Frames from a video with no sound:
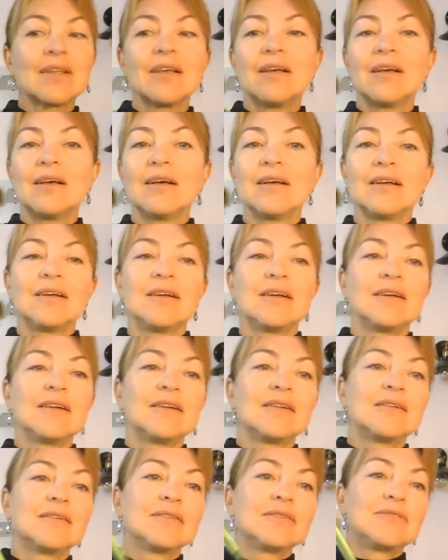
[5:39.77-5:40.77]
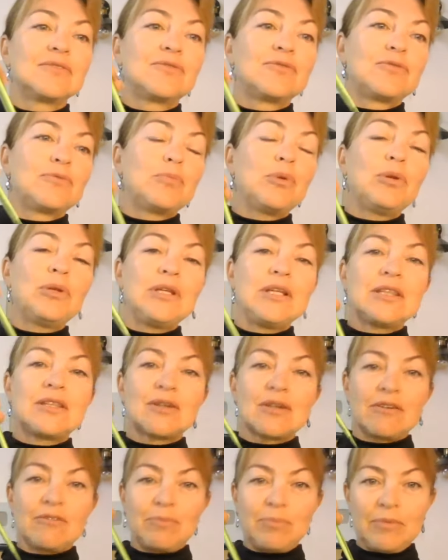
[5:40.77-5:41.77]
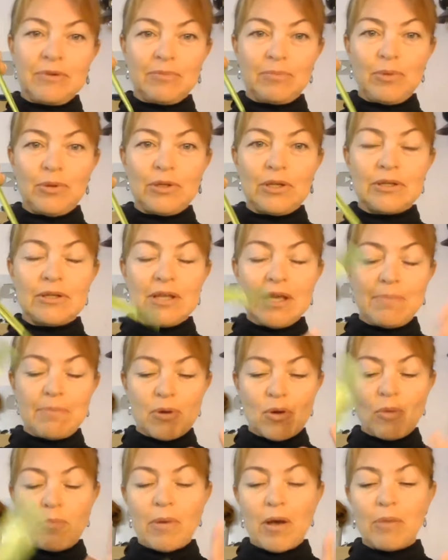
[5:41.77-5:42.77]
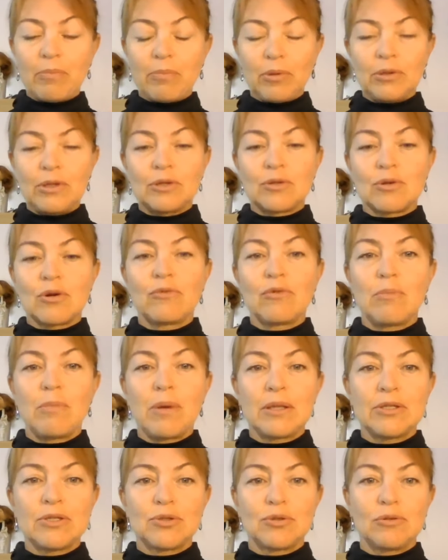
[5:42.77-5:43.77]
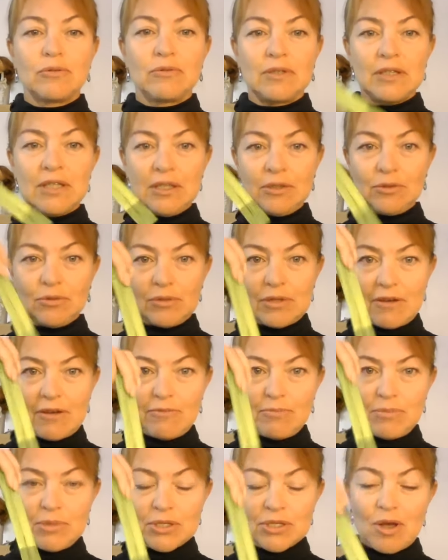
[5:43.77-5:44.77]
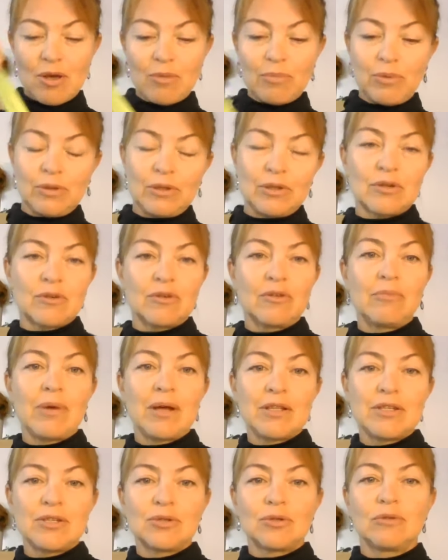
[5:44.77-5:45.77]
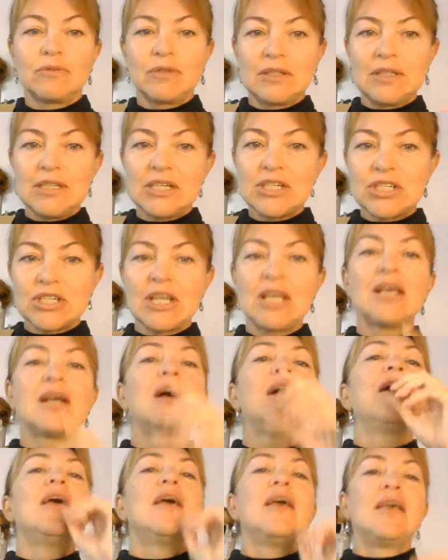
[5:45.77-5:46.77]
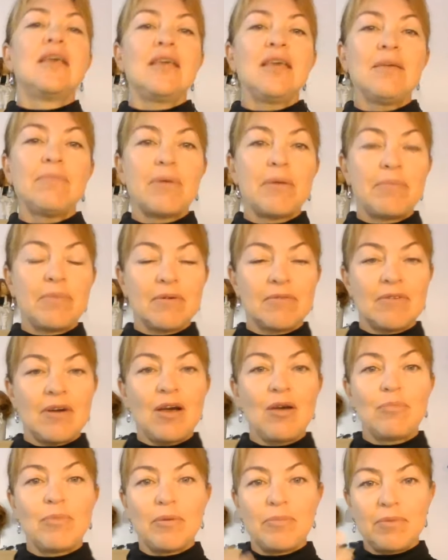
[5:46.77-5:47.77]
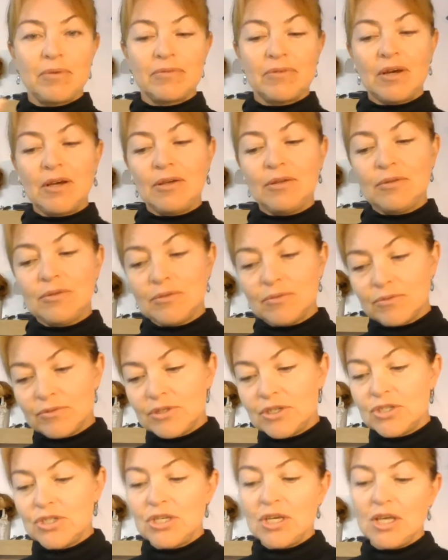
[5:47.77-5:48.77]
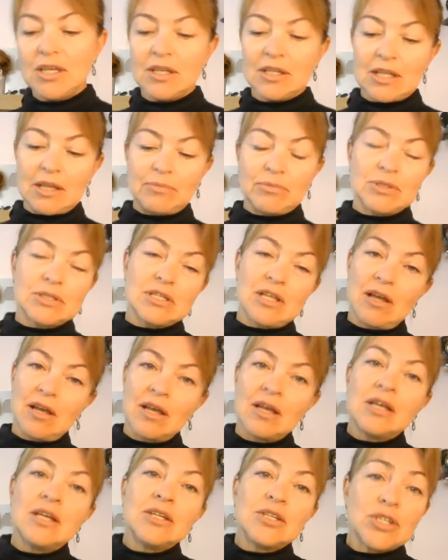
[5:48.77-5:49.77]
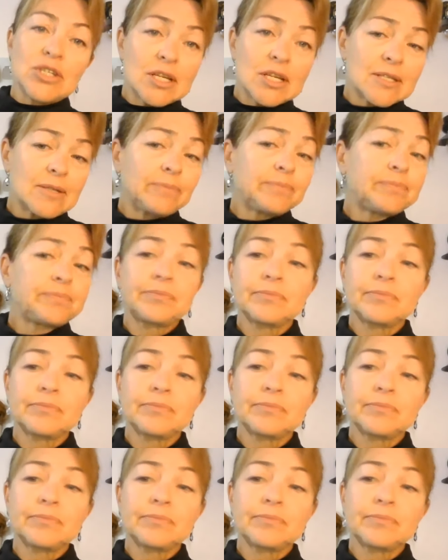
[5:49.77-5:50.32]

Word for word: э, в пол-литра, э, пол -литра, я покупаю пол-литровую баночку воды, туда вмешаю пол-литровую баночку воды, шейк и попиваю, попиваю, ну, в течение, там, не знаю, часа